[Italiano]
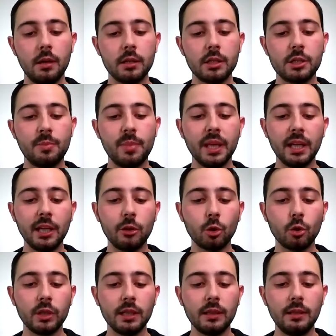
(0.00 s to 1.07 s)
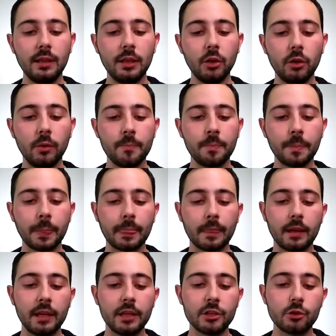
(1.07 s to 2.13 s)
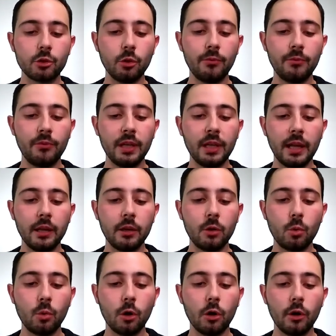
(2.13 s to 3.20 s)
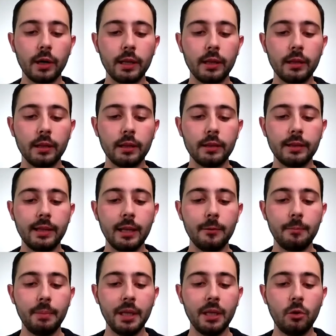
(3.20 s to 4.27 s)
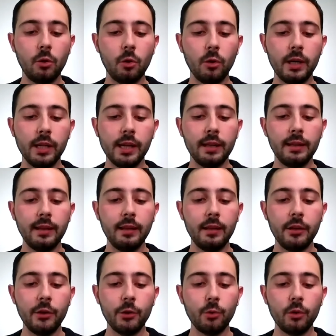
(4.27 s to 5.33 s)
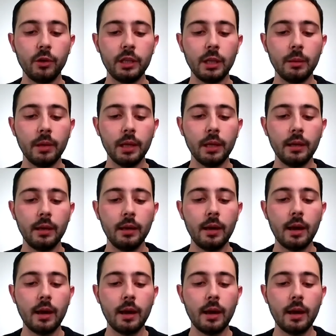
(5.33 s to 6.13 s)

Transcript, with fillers: Spirito di Dio, che soffi nei cuori dei piccoli e degli ultimi,